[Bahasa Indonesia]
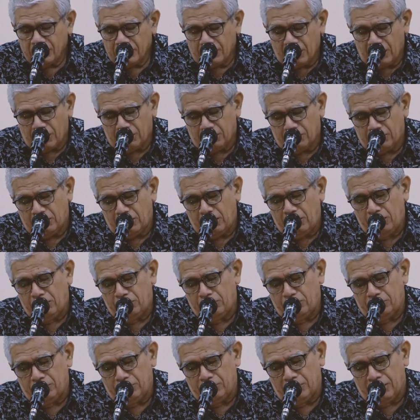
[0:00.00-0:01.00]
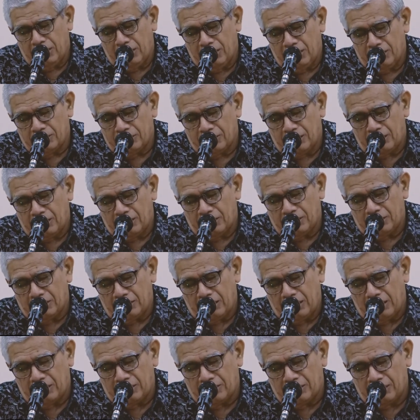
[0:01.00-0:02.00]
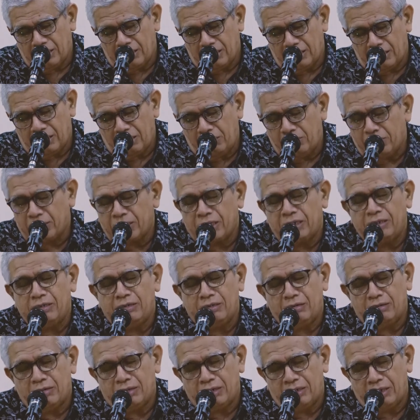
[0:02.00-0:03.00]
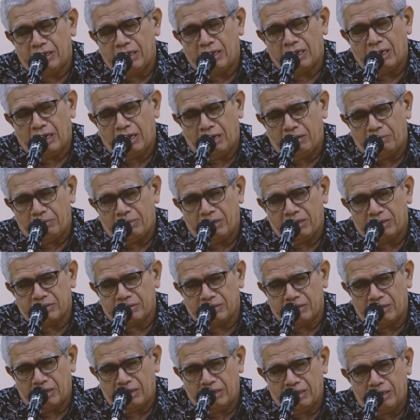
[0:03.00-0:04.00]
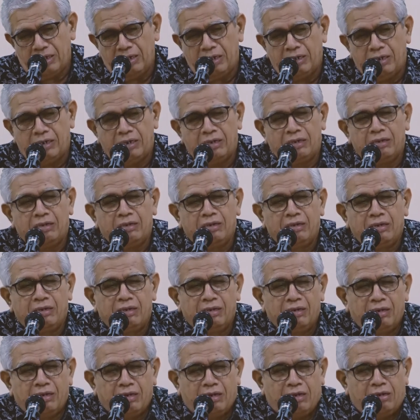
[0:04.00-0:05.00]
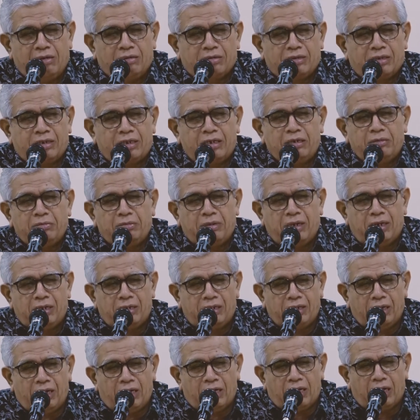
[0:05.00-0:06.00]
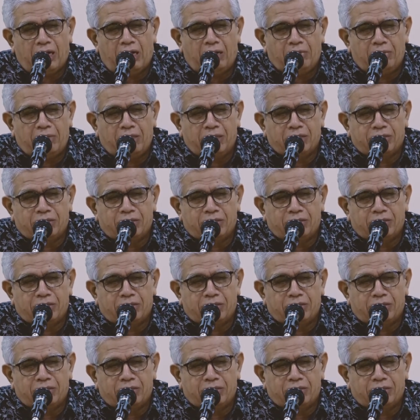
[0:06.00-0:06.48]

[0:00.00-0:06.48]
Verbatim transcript: tardahu yang senantiasa kau ridho dengan amal soleh ini kau terima dengan amal